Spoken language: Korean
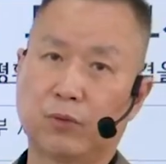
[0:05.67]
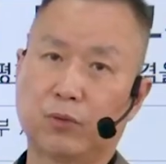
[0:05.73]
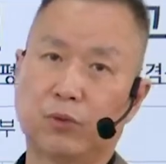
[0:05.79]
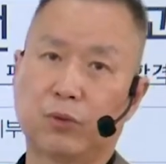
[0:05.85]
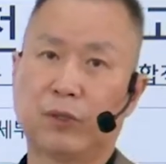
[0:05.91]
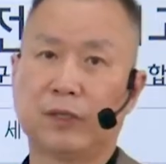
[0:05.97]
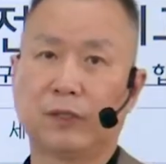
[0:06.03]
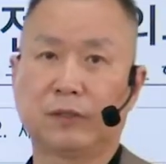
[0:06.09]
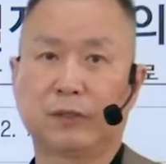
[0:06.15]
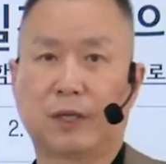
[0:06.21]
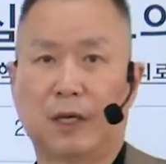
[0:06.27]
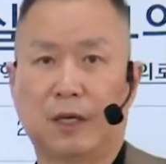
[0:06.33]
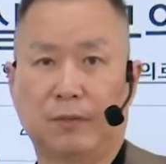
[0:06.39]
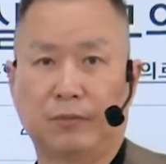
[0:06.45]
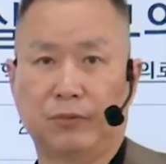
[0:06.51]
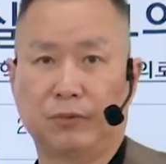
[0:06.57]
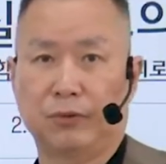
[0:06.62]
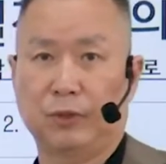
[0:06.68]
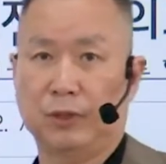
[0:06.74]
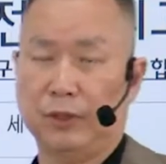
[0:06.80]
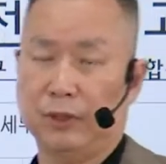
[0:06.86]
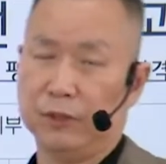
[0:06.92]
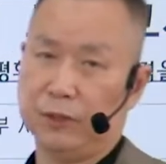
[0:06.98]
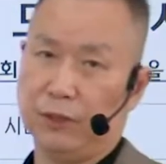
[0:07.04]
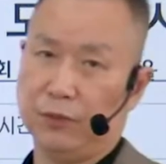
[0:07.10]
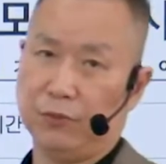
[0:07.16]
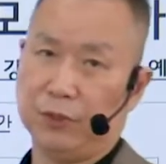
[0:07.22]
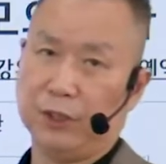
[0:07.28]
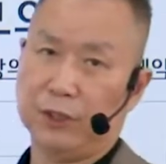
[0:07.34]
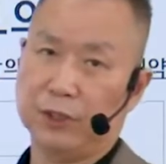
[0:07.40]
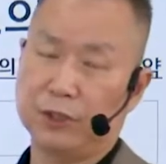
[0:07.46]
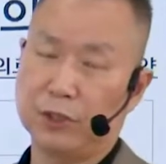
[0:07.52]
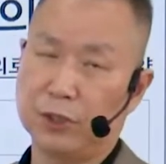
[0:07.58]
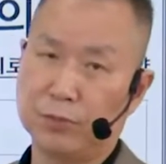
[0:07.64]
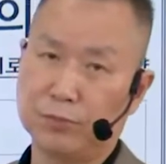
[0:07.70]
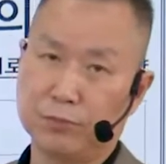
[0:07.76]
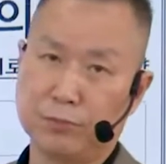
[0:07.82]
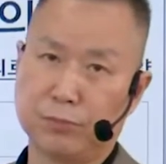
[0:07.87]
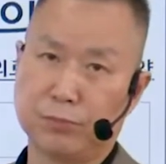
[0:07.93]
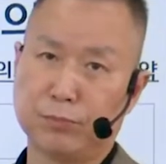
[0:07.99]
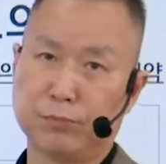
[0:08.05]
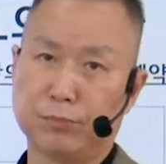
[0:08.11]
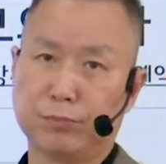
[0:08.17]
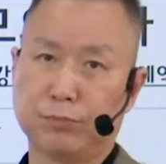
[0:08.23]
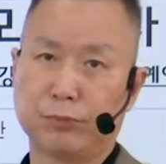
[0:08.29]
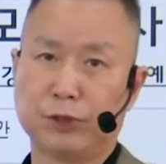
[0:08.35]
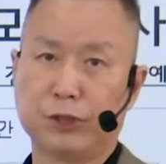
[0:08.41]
9월 달부터 이제 우리가 시험